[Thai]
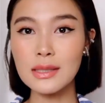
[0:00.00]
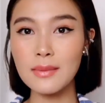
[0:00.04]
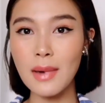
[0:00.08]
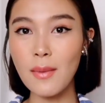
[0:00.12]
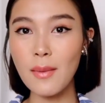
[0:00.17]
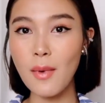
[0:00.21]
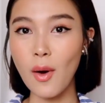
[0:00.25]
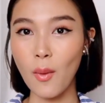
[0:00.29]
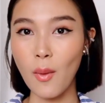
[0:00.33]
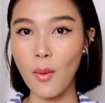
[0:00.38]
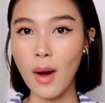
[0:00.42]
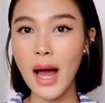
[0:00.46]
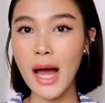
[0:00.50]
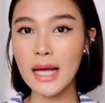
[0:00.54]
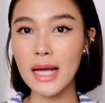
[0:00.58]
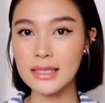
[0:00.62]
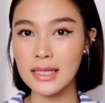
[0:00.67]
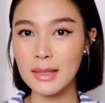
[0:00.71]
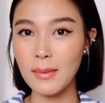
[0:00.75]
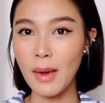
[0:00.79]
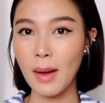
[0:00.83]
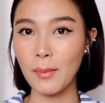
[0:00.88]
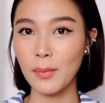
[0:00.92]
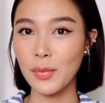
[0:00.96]
ก็จะมาบอกว่าอาจ
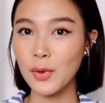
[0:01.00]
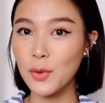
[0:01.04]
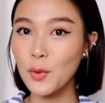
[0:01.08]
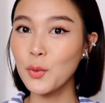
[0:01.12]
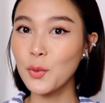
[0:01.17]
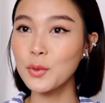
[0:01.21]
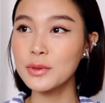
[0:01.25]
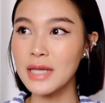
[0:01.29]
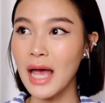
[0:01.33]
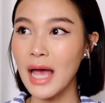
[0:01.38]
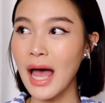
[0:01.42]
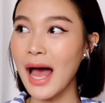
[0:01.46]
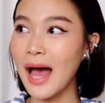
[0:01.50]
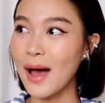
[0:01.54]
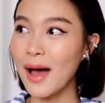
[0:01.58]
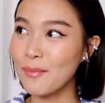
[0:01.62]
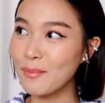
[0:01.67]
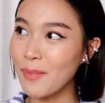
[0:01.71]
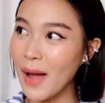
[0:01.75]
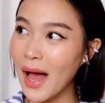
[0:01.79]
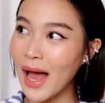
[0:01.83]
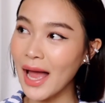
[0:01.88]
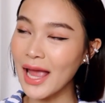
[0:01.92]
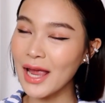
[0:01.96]
จะแบบรู้ช้า
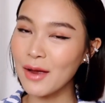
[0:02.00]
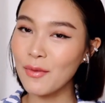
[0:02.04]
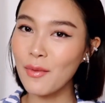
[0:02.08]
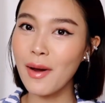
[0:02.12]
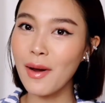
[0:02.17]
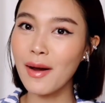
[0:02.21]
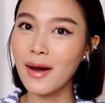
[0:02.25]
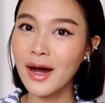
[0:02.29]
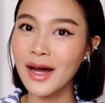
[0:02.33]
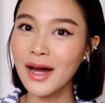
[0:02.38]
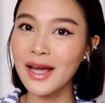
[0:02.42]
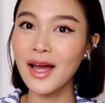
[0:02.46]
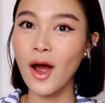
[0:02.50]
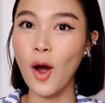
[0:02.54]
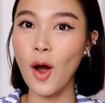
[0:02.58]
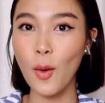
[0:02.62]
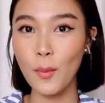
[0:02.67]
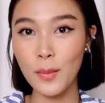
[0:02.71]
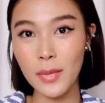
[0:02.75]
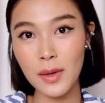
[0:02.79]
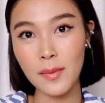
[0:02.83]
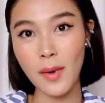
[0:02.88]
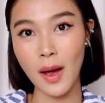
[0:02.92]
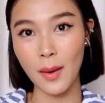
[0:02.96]
ไปว่าเฮ้ย
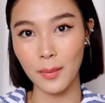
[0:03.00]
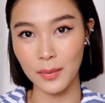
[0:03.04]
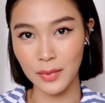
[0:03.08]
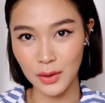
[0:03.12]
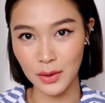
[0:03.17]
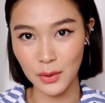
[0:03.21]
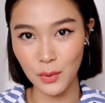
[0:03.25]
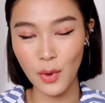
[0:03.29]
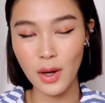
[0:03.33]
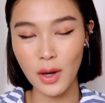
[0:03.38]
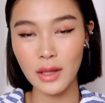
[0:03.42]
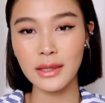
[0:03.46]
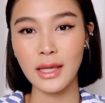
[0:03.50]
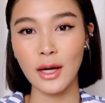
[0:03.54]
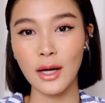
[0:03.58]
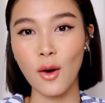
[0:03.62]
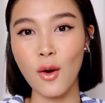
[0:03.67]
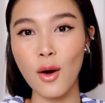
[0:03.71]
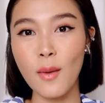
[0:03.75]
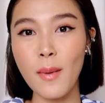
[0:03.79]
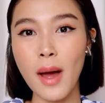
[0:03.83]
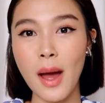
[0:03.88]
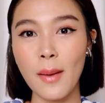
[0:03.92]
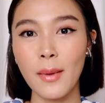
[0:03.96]
เขามีแบบนี้ด้วย แต่
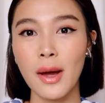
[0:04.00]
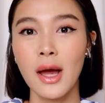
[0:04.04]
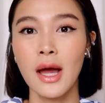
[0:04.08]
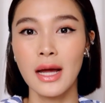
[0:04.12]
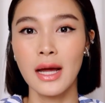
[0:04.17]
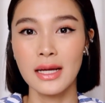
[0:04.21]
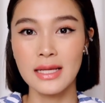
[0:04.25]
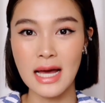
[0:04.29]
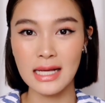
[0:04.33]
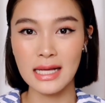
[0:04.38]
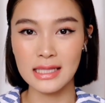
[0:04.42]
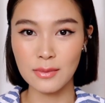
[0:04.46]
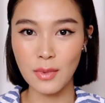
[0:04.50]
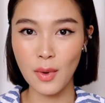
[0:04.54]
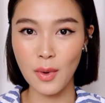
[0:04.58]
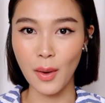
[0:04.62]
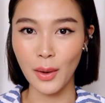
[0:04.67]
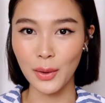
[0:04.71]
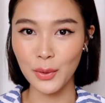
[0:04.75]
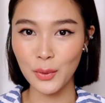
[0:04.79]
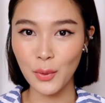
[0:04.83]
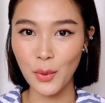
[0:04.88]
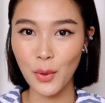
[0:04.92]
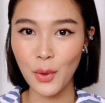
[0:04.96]
ก็แบบอยากจะบอ
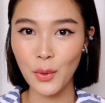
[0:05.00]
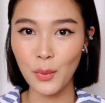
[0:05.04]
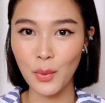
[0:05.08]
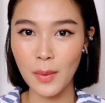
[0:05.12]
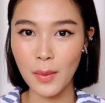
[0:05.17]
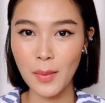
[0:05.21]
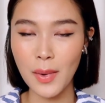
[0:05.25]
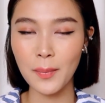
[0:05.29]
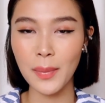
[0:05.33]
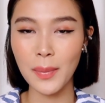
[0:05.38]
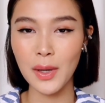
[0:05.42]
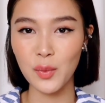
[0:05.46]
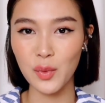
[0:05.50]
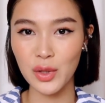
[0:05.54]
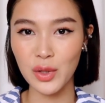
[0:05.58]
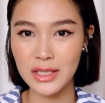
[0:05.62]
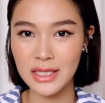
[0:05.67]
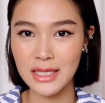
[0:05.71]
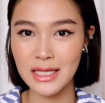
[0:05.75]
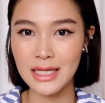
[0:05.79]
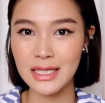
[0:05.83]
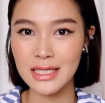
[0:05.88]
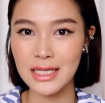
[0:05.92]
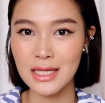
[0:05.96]
กทุกคนว่ามันเป็นวิ
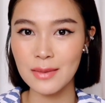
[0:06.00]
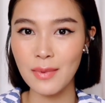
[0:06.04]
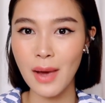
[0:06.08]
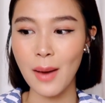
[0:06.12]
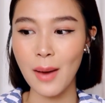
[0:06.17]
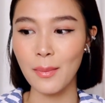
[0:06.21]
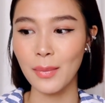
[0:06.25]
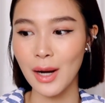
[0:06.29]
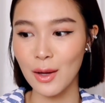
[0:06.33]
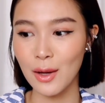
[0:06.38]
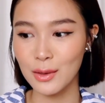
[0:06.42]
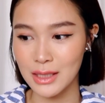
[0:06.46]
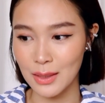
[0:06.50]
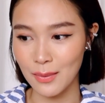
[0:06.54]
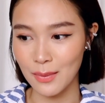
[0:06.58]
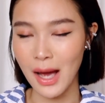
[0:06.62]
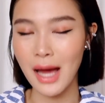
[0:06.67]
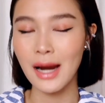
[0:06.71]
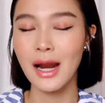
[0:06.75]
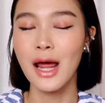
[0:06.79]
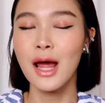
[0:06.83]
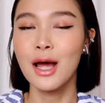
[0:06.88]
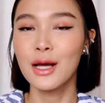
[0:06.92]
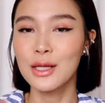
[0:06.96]
ธีที่แบบเราสา
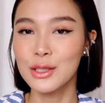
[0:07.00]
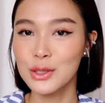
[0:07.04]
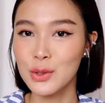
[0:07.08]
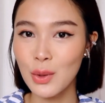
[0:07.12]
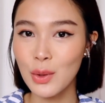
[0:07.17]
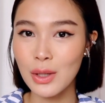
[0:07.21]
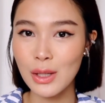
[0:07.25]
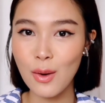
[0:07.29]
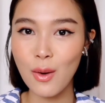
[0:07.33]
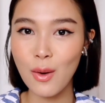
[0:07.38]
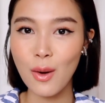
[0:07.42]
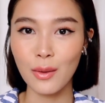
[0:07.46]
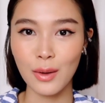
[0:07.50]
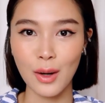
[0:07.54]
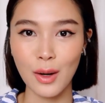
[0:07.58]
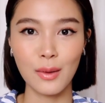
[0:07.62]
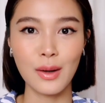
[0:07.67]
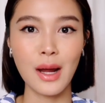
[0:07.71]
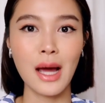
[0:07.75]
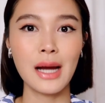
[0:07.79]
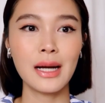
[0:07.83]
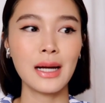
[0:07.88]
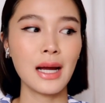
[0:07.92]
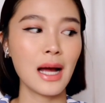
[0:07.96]
มารถช่วยโลกของเรา
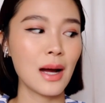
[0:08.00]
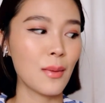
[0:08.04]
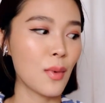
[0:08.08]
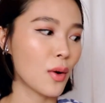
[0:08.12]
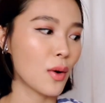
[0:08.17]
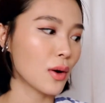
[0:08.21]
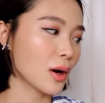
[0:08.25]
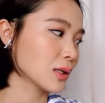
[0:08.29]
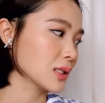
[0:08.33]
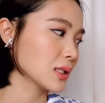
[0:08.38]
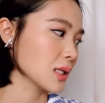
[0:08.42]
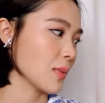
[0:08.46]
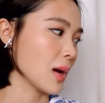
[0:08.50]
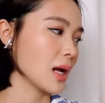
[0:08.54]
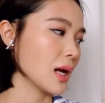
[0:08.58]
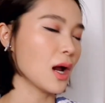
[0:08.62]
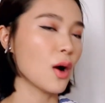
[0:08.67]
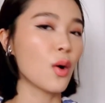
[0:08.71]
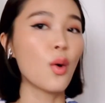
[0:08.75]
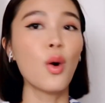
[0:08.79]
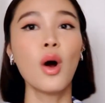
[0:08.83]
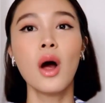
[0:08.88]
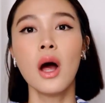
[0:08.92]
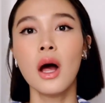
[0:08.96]
ได้นะคะ เพราะเราสามารถ
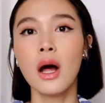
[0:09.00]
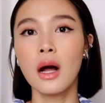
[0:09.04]
เอา